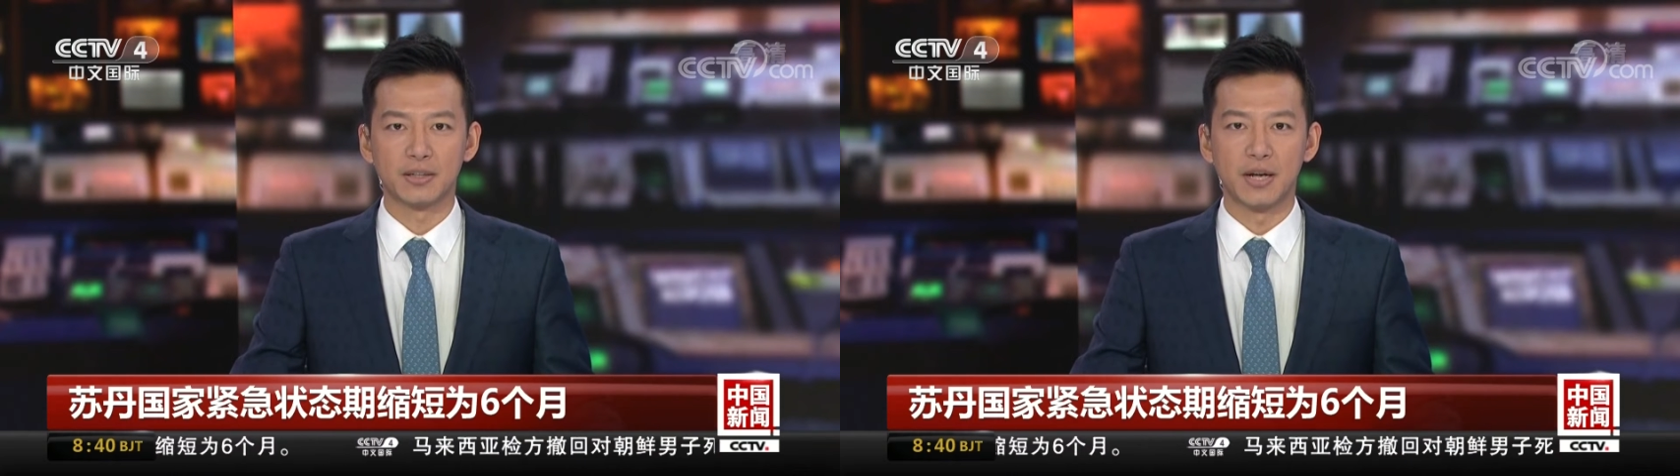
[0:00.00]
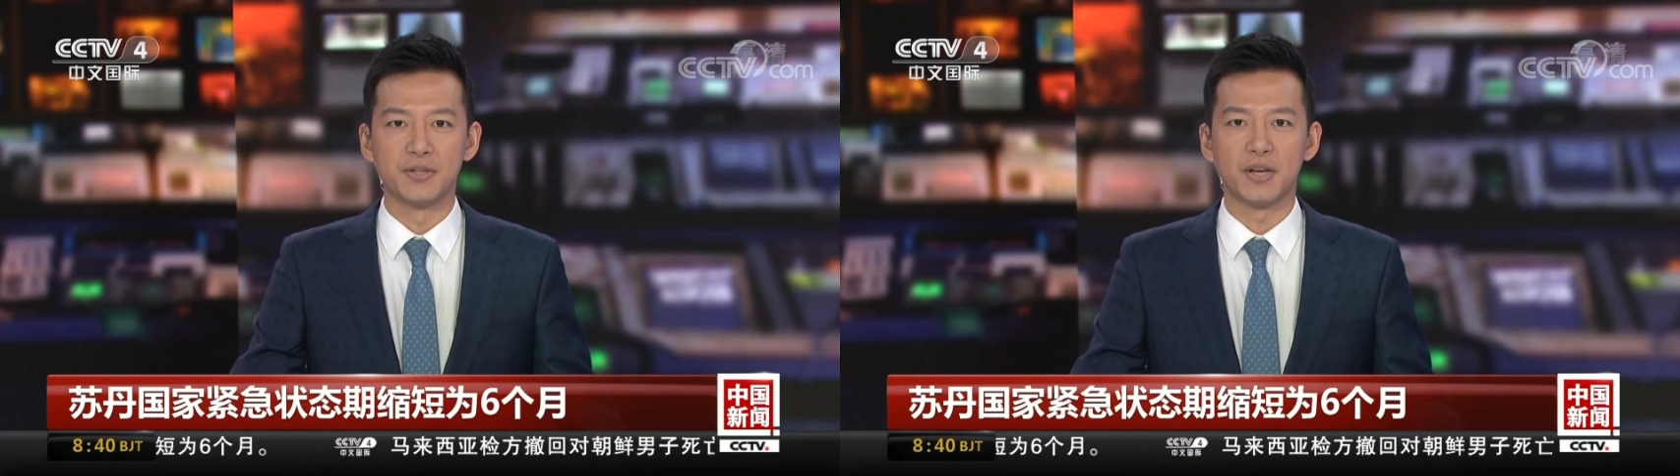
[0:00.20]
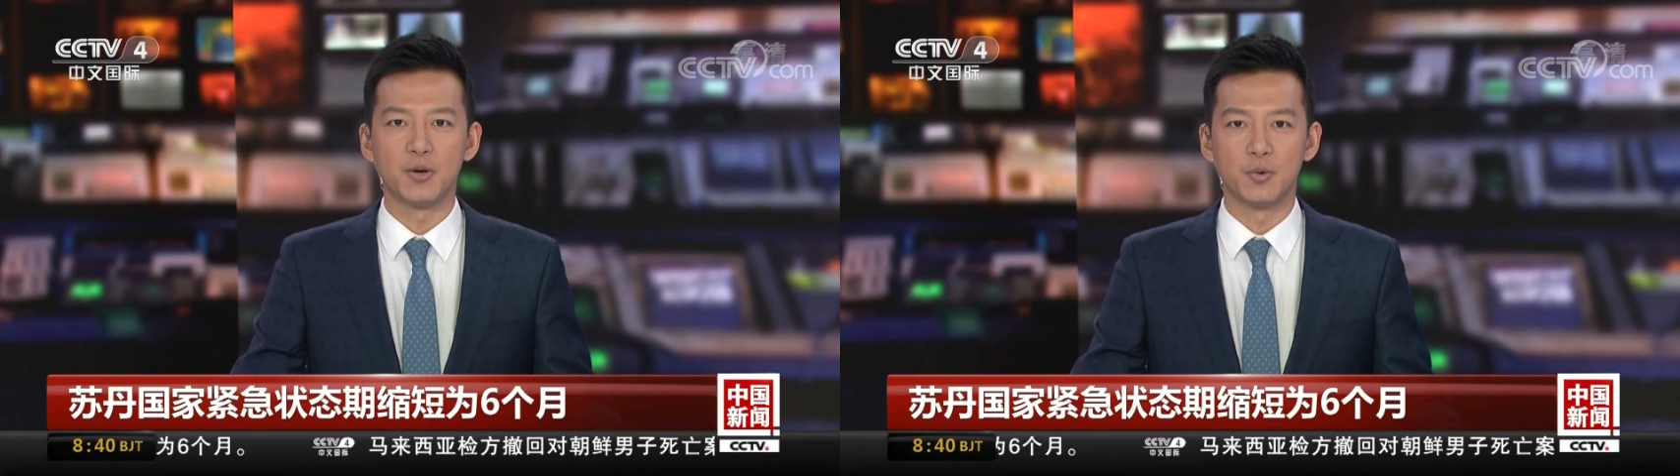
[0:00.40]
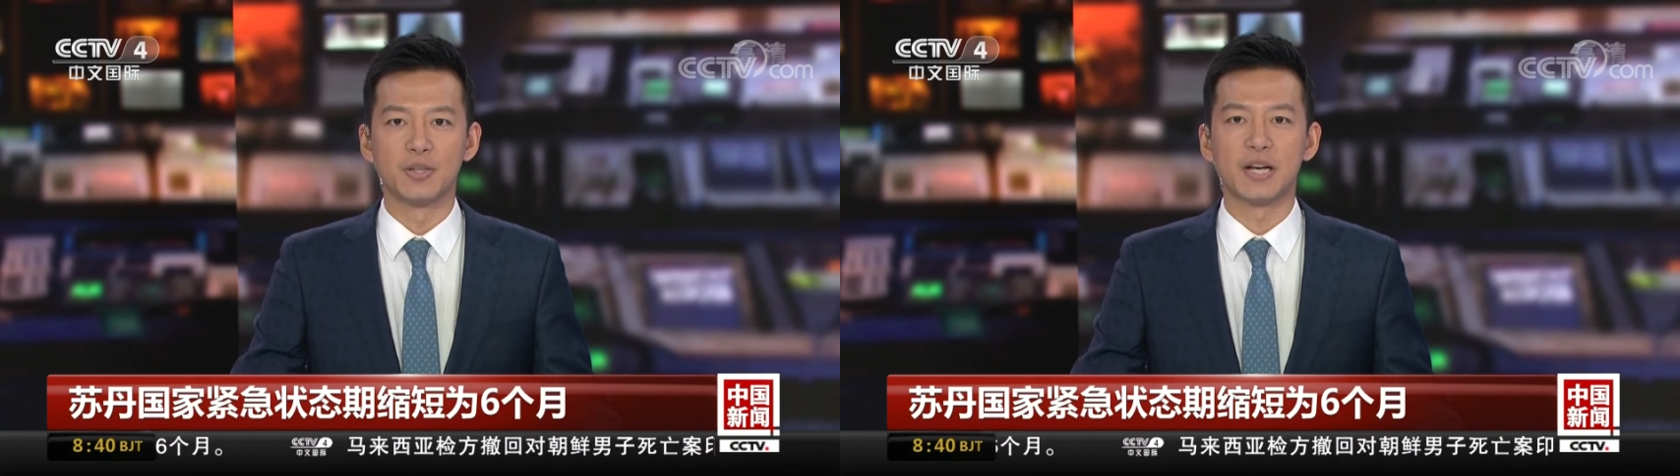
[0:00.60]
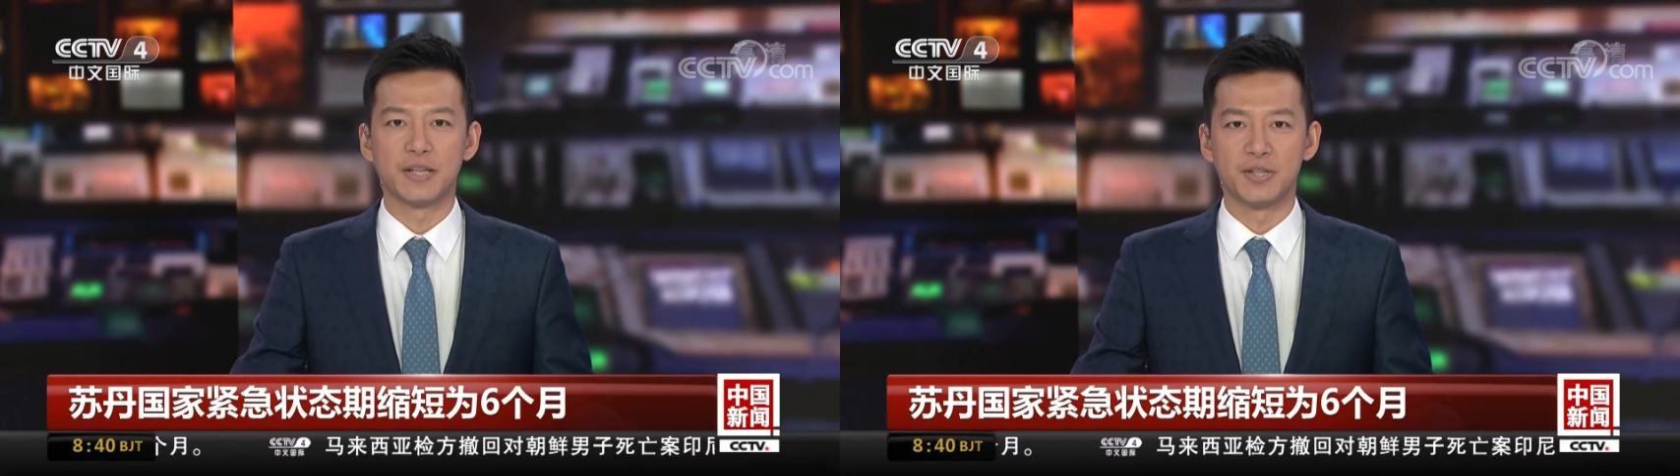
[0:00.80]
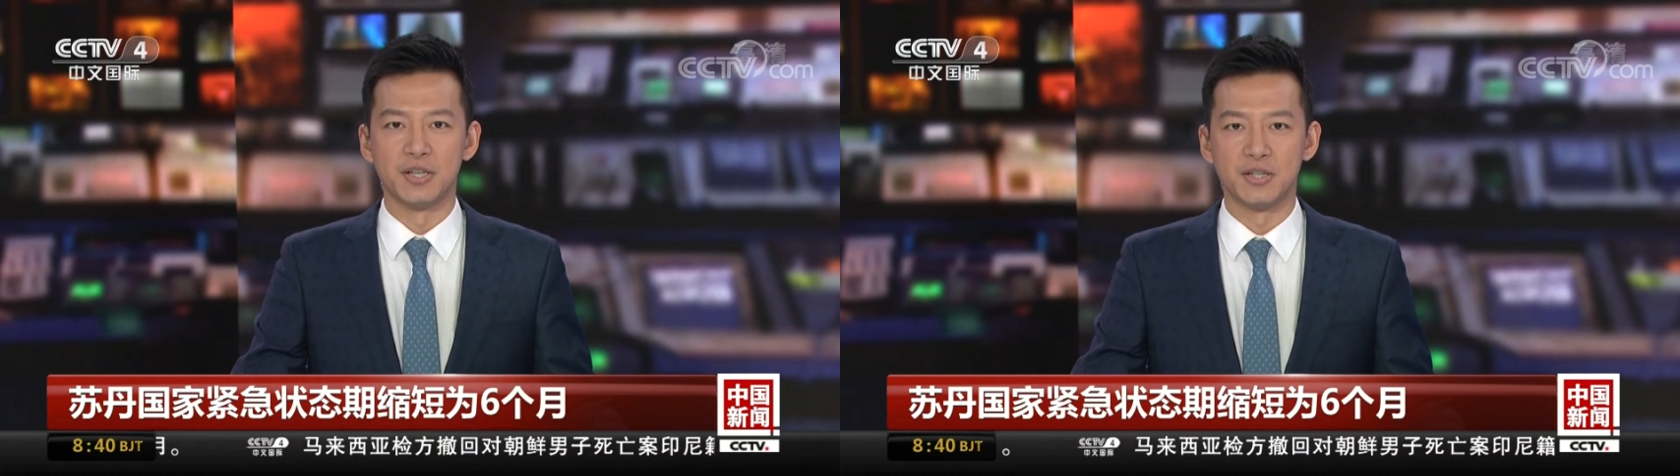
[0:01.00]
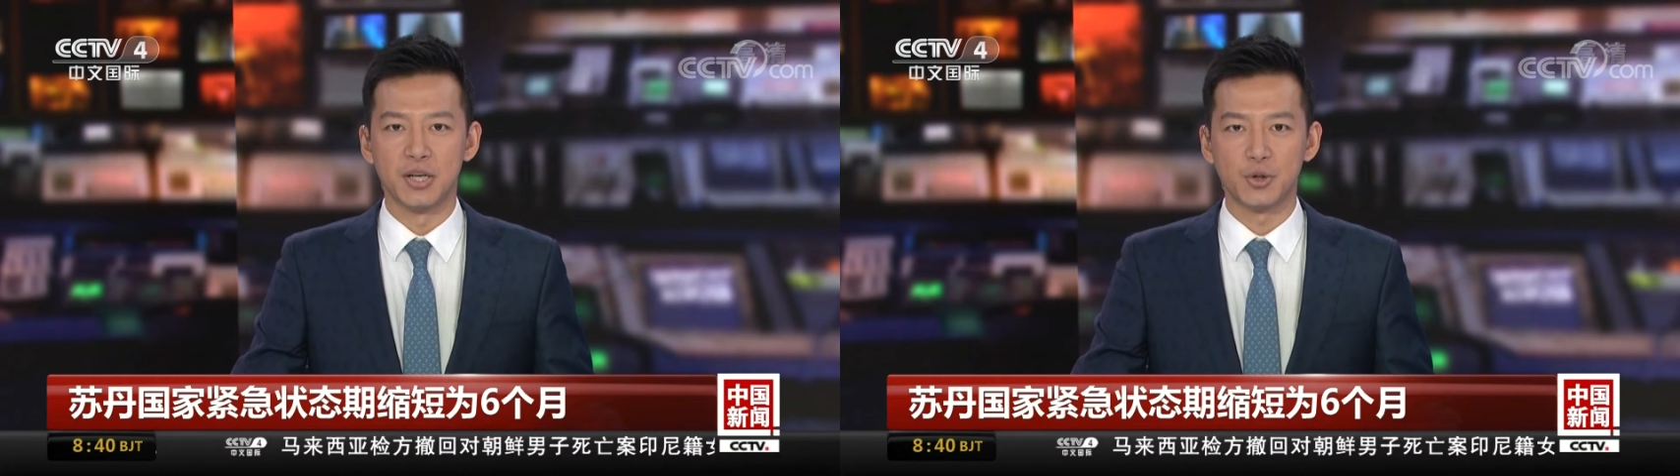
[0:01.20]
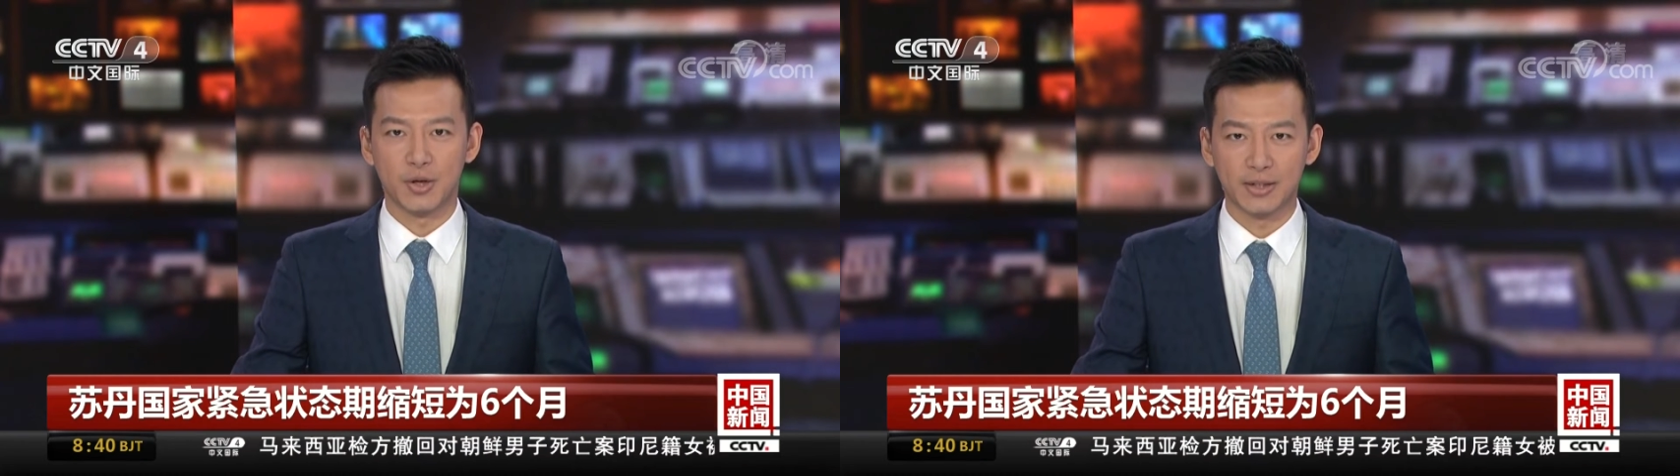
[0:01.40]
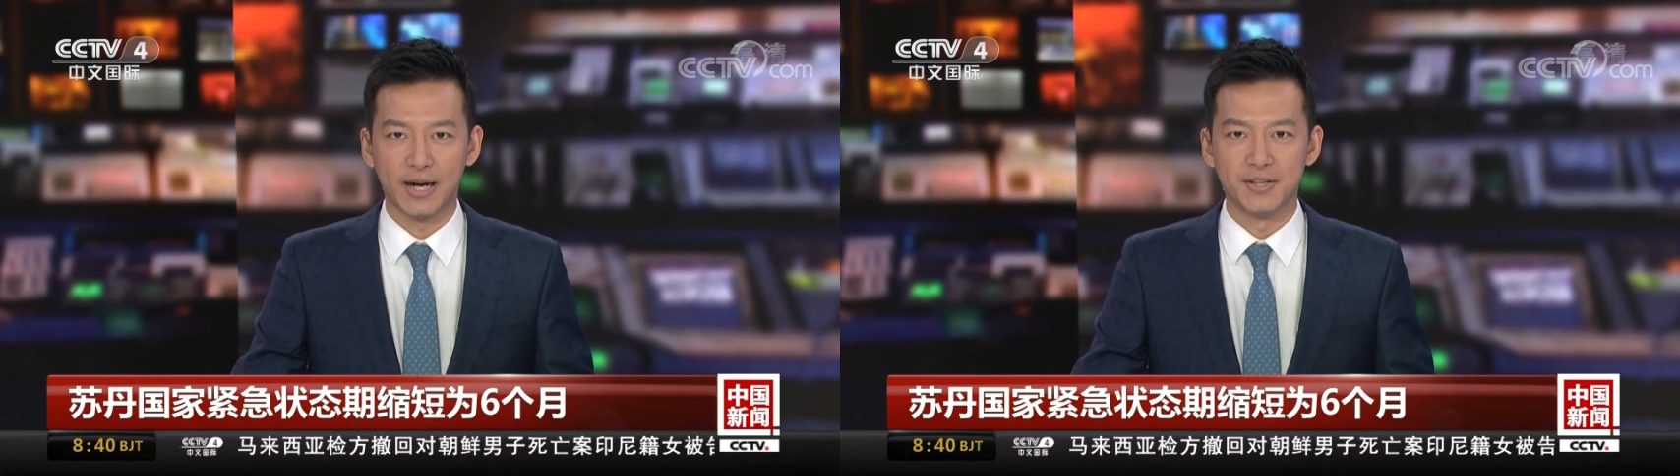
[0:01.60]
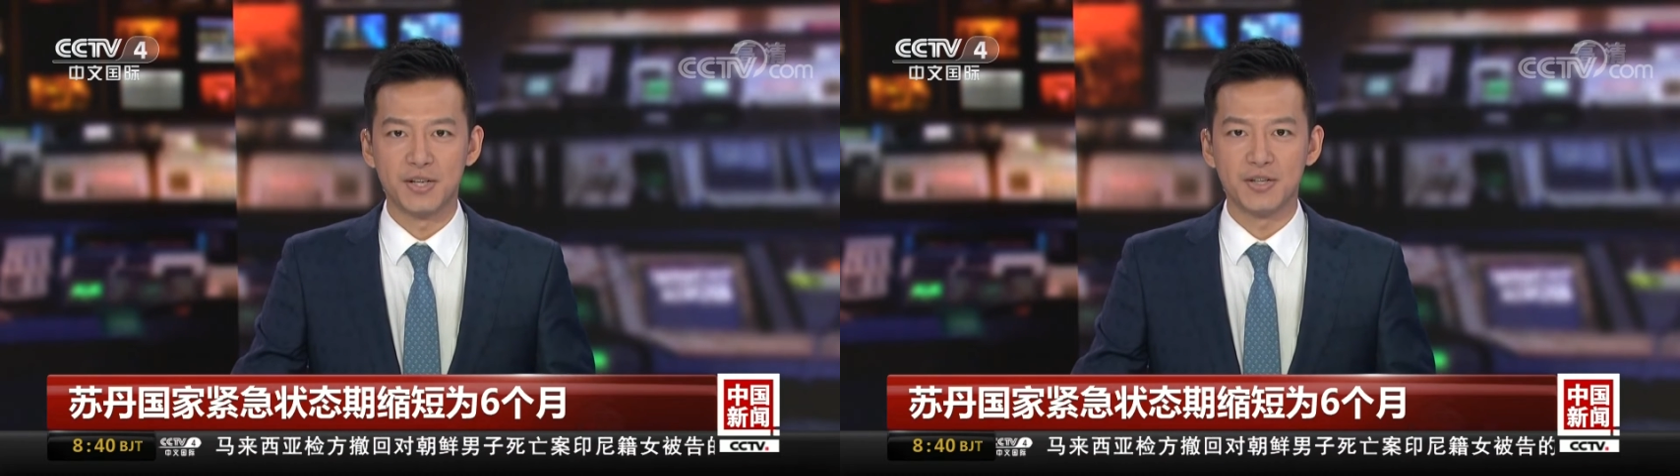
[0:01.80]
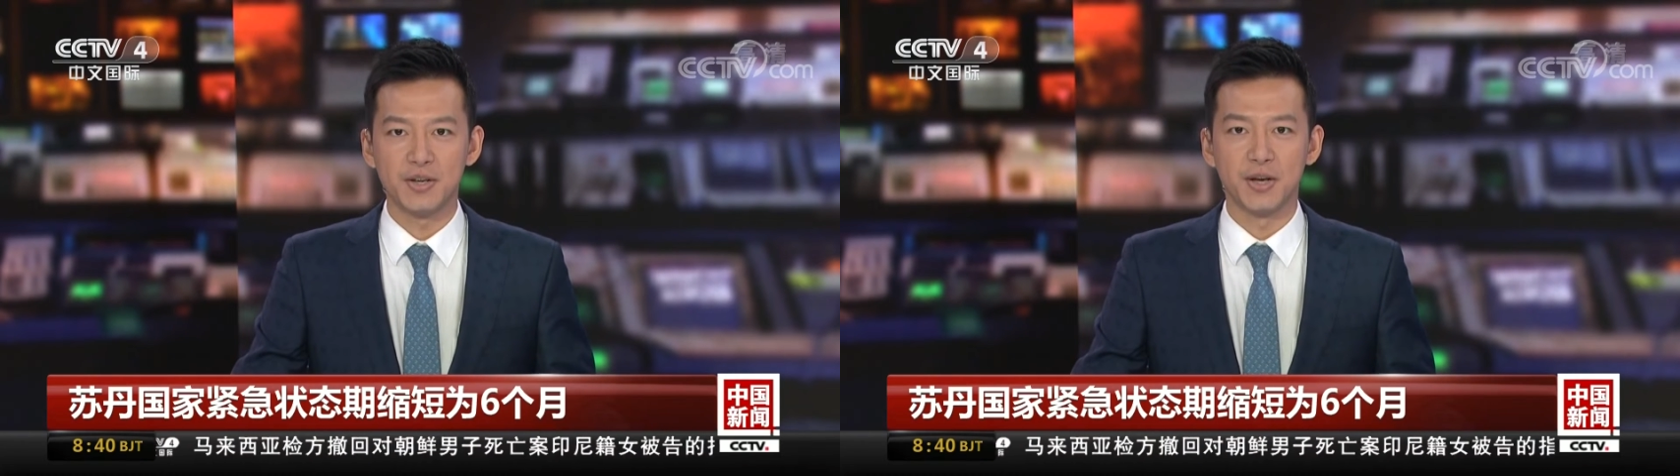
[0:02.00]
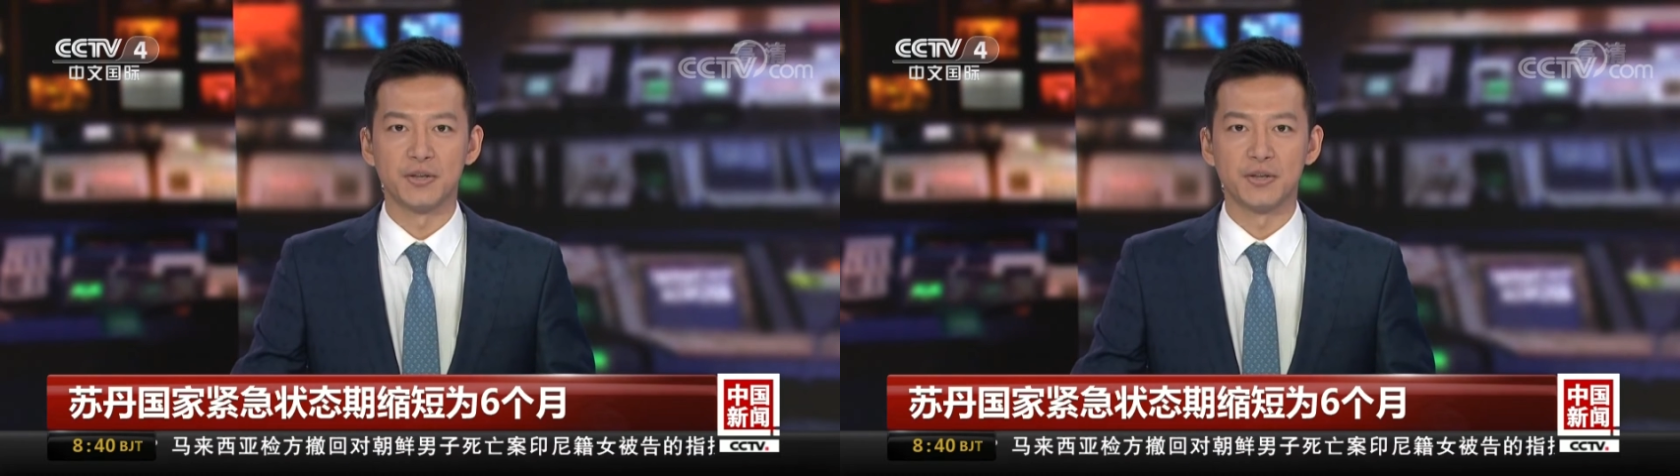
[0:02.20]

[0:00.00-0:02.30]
但将国家紧急状态期限